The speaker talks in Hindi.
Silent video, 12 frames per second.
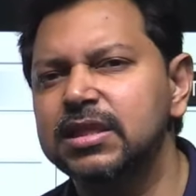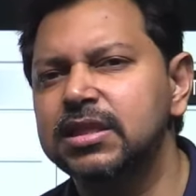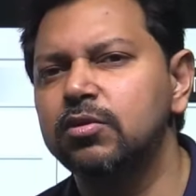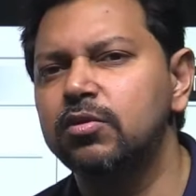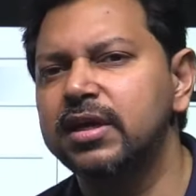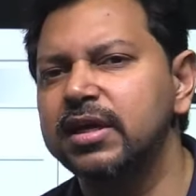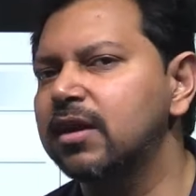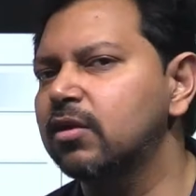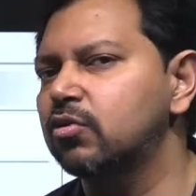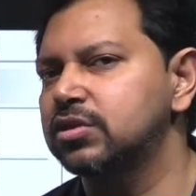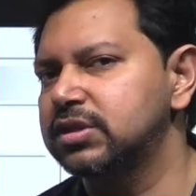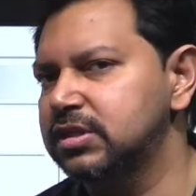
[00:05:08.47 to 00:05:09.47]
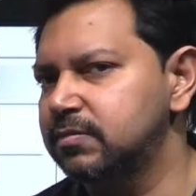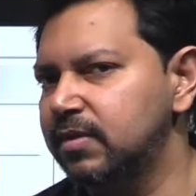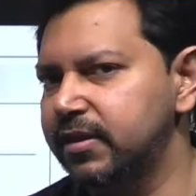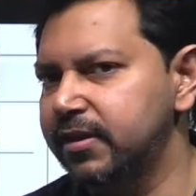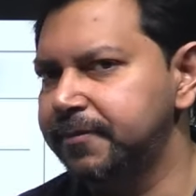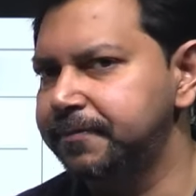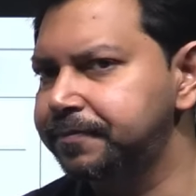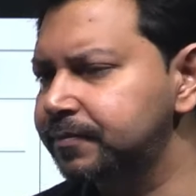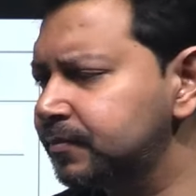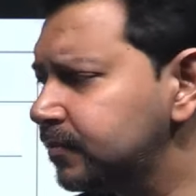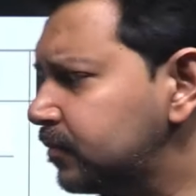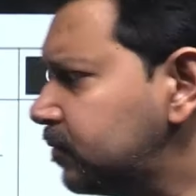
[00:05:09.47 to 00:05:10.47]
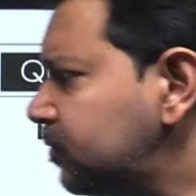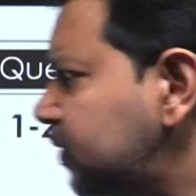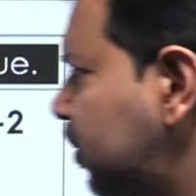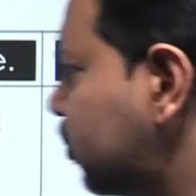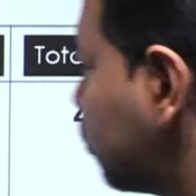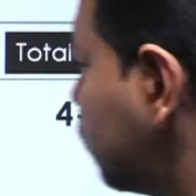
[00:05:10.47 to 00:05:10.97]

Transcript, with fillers: थ्योरेटिकल क्वेश्चन मिलते हैं तो